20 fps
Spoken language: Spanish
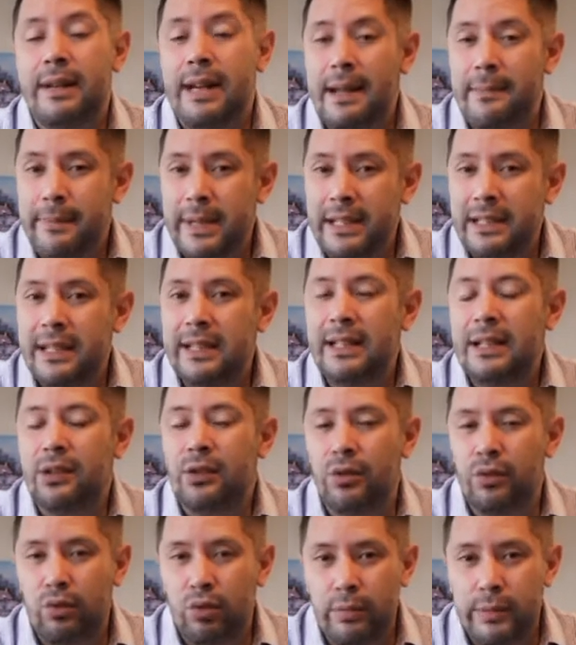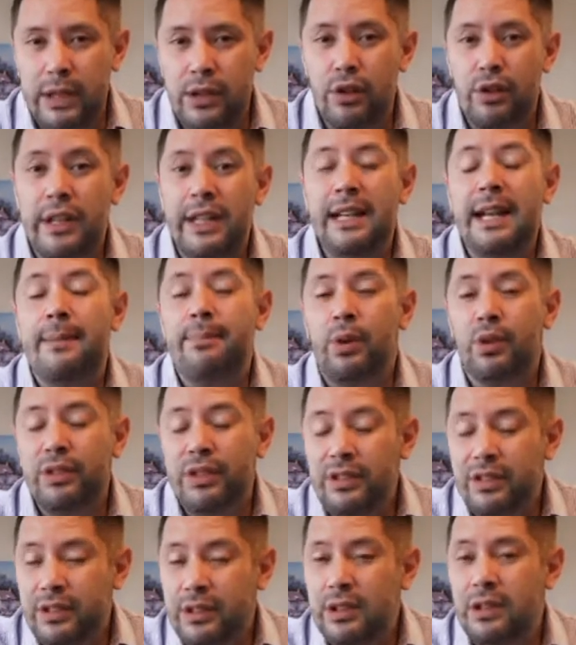la mente del consumidor y la
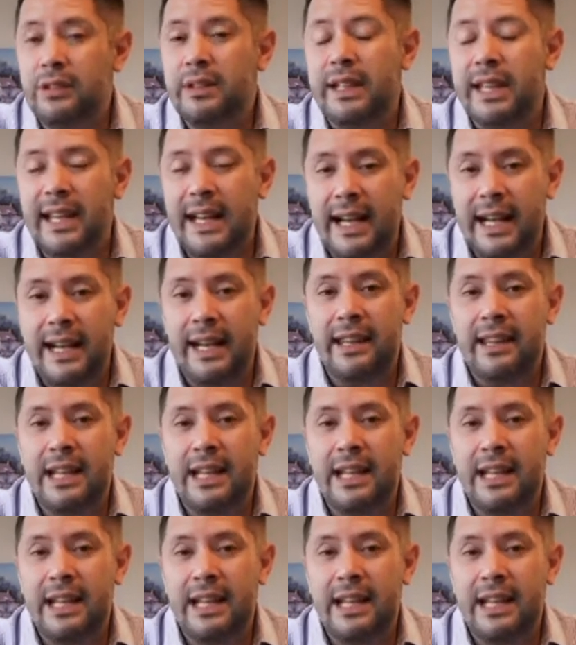posición que gana,